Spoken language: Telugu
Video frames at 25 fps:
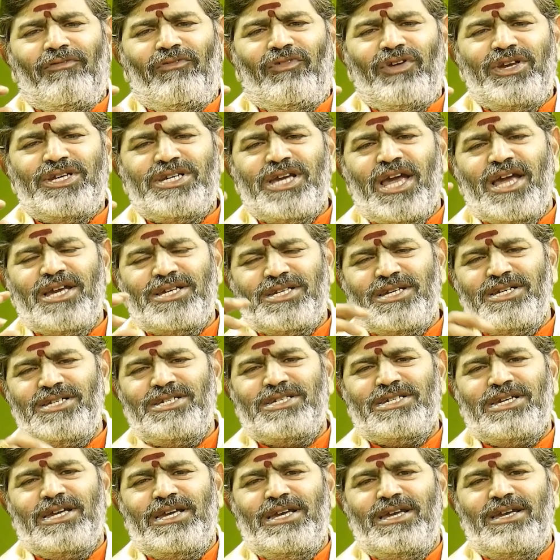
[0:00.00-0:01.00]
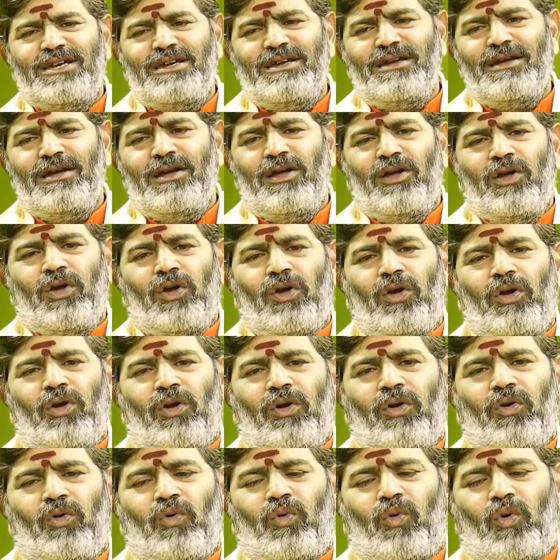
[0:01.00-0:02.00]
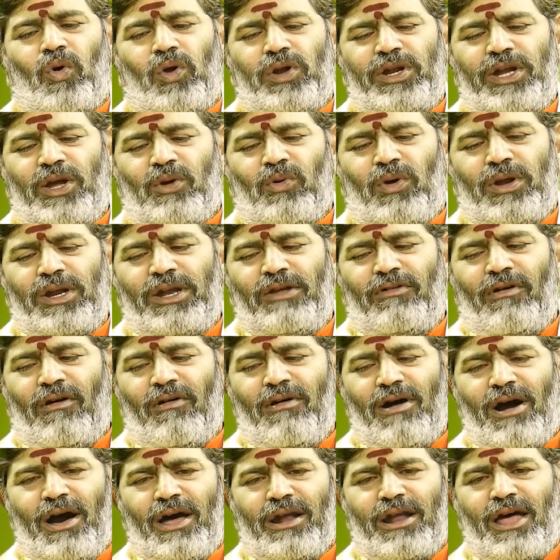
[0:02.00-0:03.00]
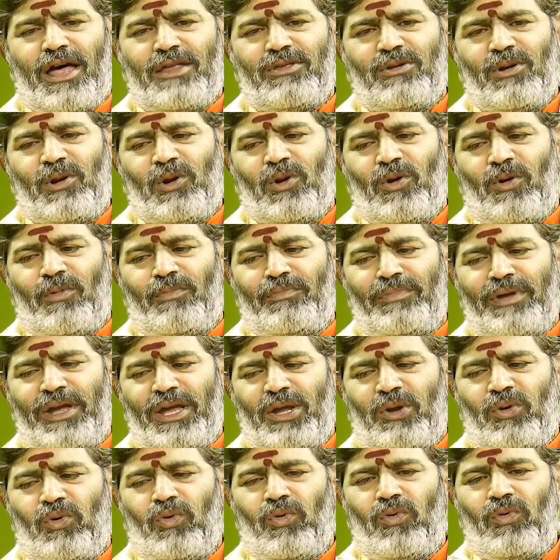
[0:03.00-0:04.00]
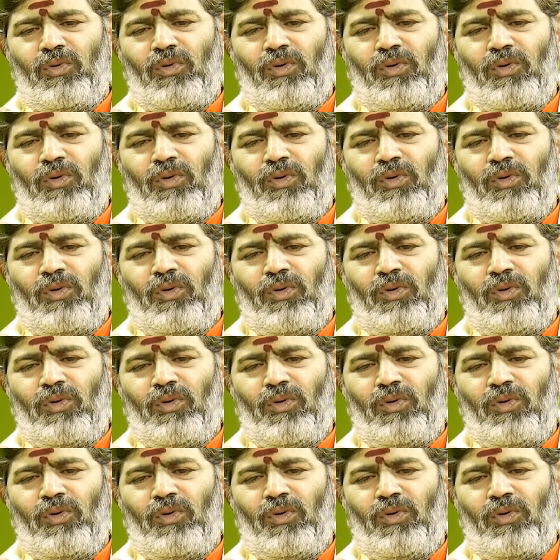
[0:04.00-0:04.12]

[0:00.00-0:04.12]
విశేషించి కొన్ని కొన్ని వ్యవహారాదుల్లో మీరు